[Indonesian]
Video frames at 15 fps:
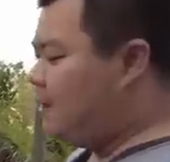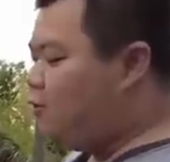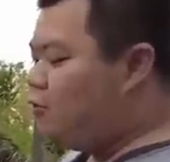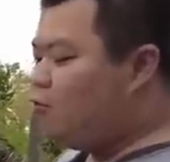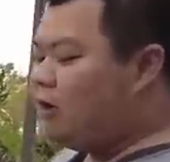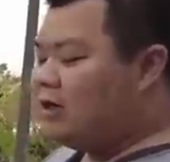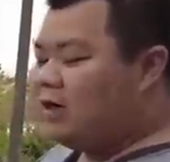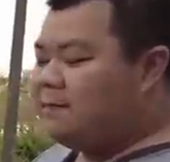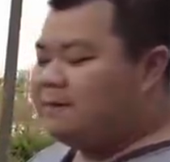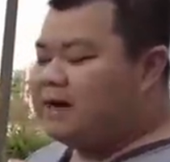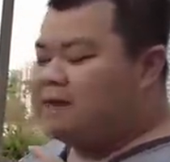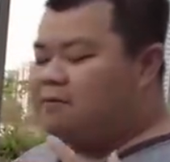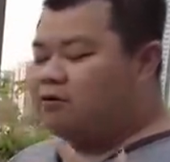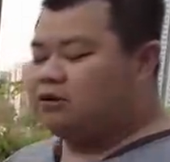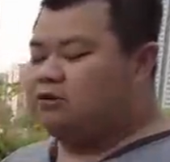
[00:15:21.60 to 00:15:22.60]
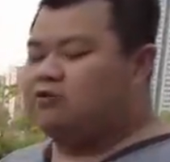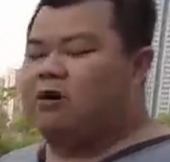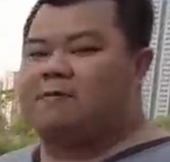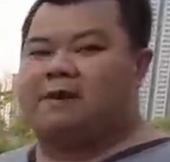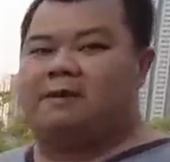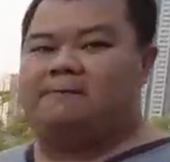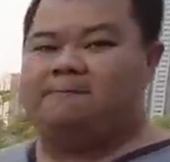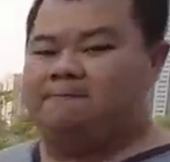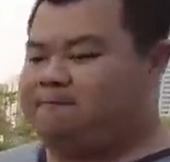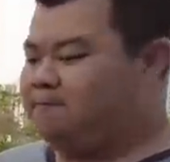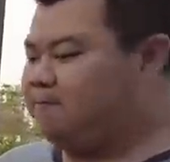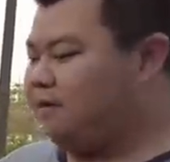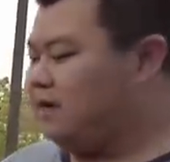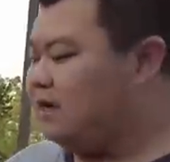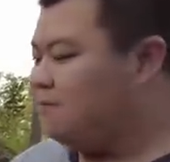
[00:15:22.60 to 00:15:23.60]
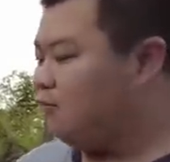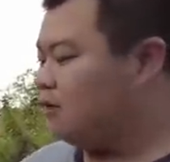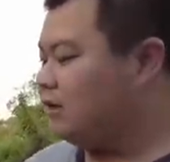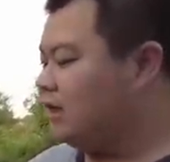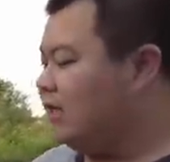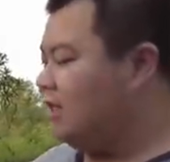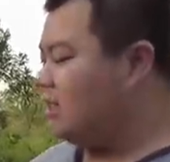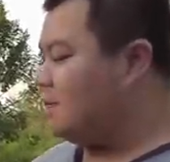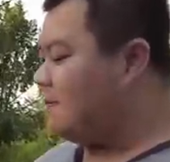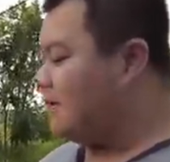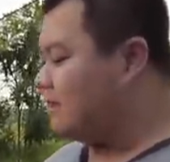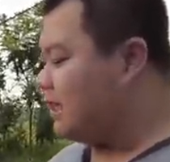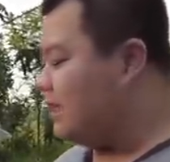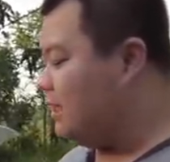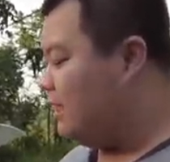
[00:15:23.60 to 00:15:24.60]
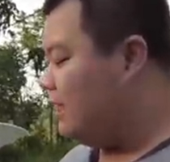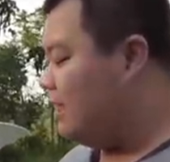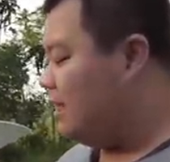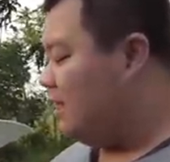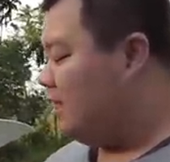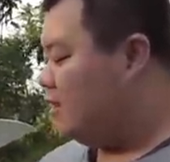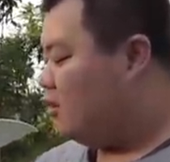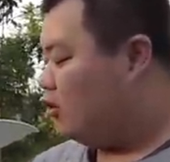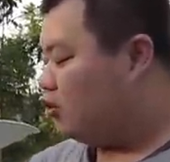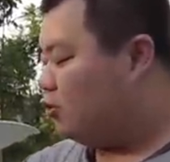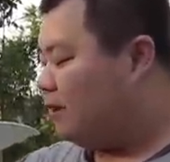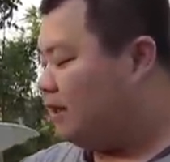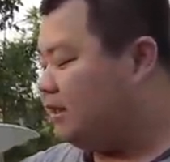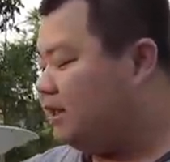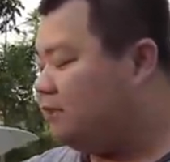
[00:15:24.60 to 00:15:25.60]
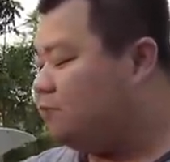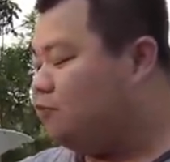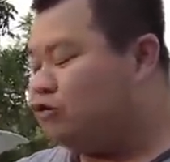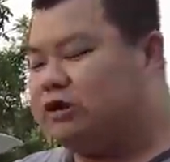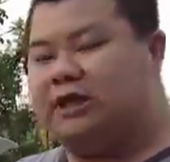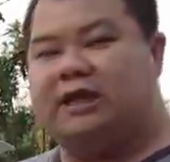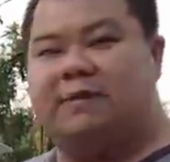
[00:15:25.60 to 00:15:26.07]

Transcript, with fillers: Keunggulan dari pedal box itu apa? Pedal box yang tadi kita pasang, otomatis booster